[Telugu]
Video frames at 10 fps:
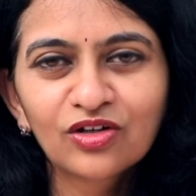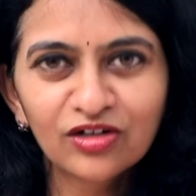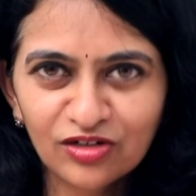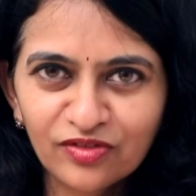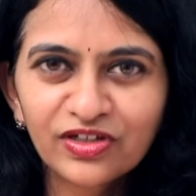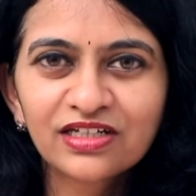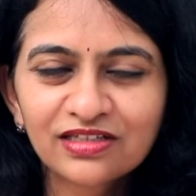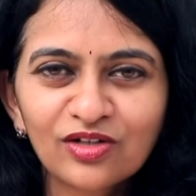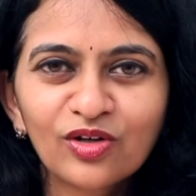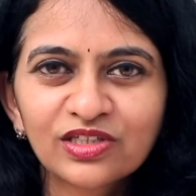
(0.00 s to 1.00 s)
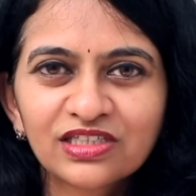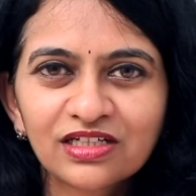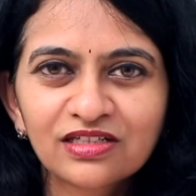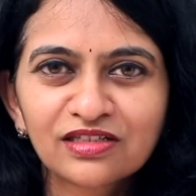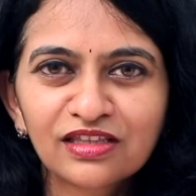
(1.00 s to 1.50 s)
కరోనా వైరసే కాజ్
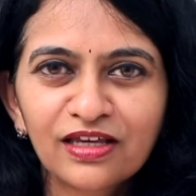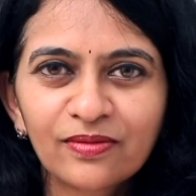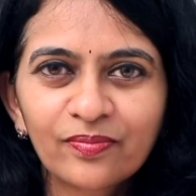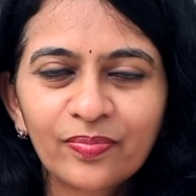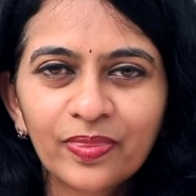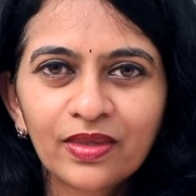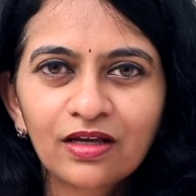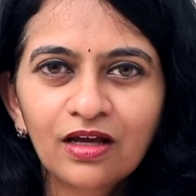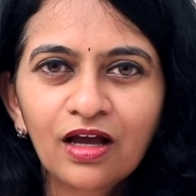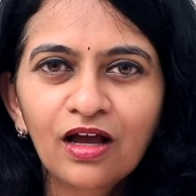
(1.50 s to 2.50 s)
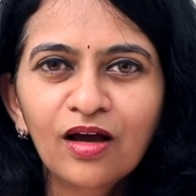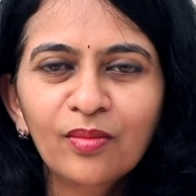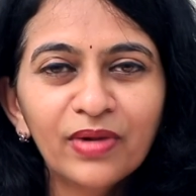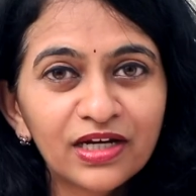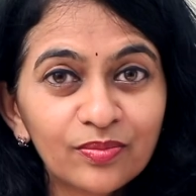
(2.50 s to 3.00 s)
చేస్తుంది
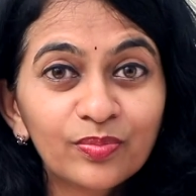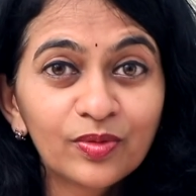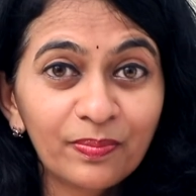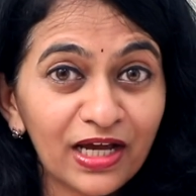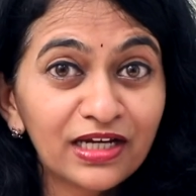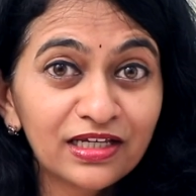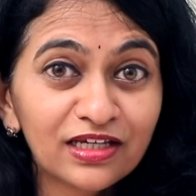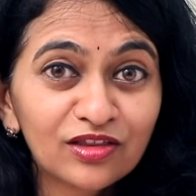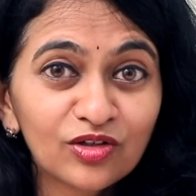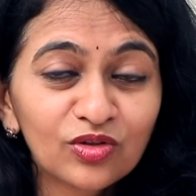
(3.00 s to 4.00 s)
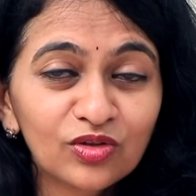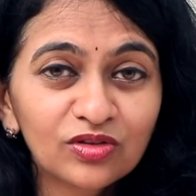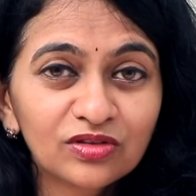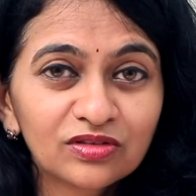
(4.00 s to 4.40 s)
మరి ఇప్పుడు ప్యానిక్ ఎందుకు